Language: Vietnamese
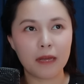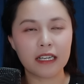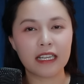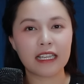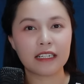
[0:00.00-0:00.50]

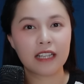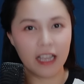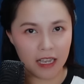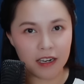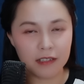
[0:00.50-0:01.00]
bắt cái cách
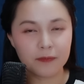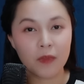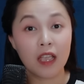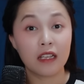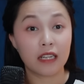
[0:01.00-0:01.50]
kể hơn
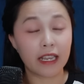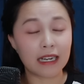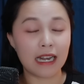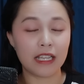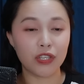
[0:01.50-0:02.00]
thiệt
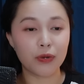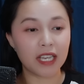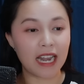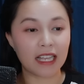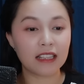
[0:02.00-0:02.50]
ra là nhiều
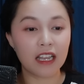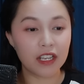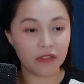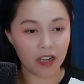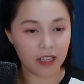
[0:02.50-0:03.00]
khi đặt cái tên
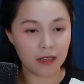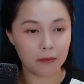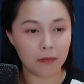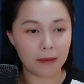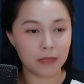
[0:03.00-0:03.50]
như vậy
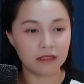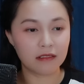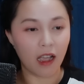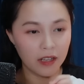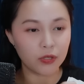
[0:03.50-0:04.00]
mà mình
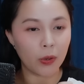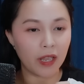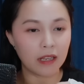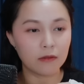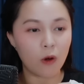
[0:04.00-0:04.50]
kể
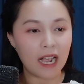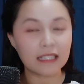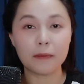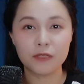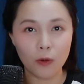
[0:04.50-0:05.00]
chuyện quá
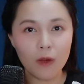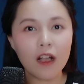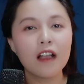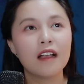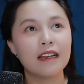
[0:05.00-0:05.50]
tập trung á
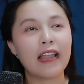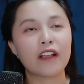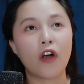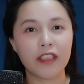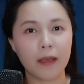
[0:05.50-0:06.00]

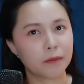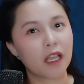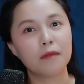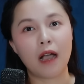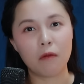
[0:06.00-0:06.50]
lại gọi nhầm
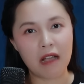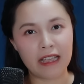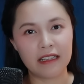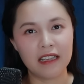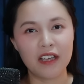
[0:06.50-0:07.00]
tên mà không
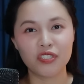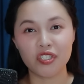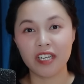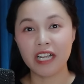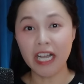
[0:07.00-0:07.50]
hay cho
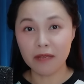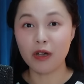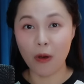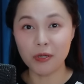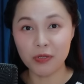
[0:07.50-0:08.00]
nên khi mà
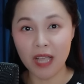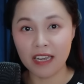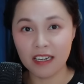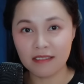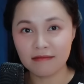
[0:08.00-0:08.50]
ngồi xuống edit